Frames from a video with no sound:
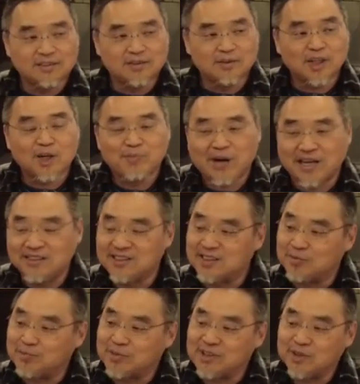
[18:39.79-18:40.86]
这个磐石
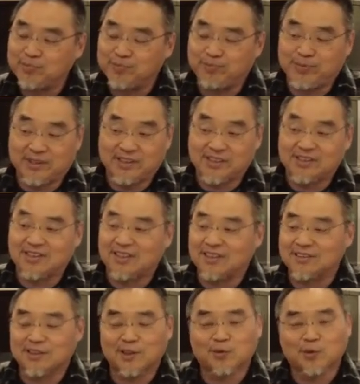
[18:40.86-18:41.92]
不是彼得啊，
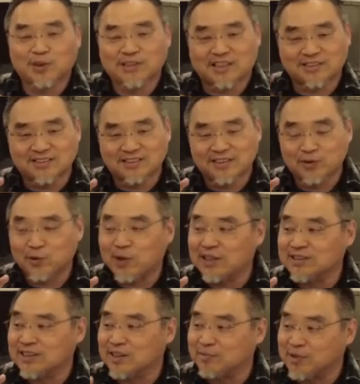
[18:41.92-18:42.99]
这个我想这句话
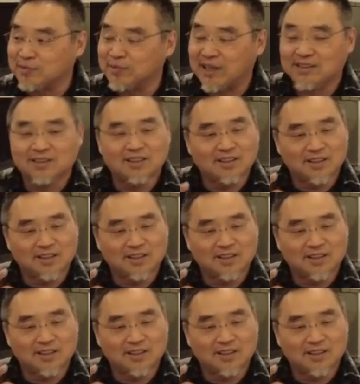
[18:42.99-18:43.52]
是很明白。